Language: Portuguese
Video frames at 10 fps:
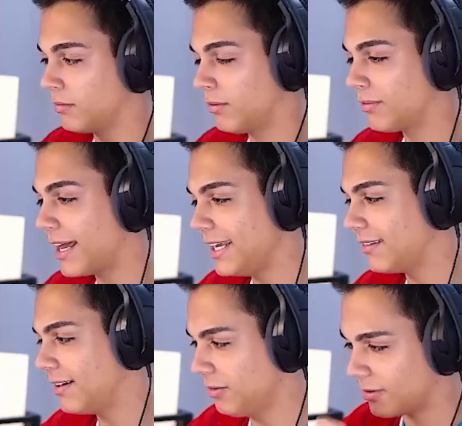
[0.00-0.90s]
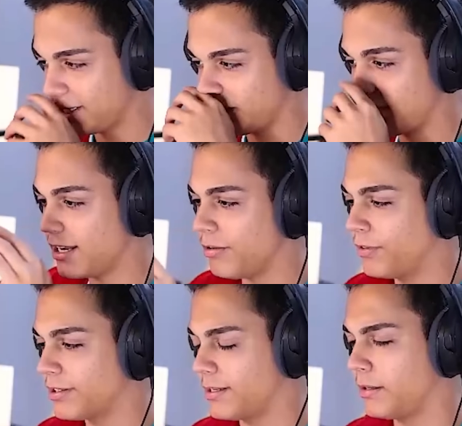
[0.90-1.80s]
Não dá nem dano. É, já é
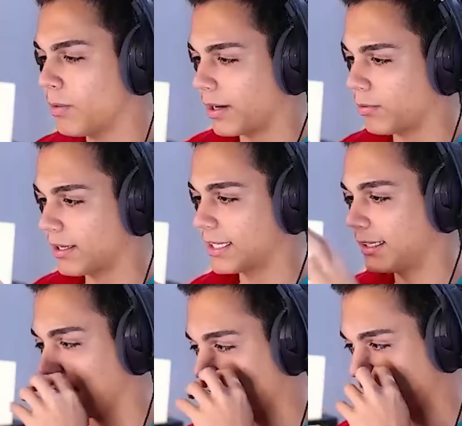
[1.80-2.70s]
difícil acertar o cara. Quando acerta, arranca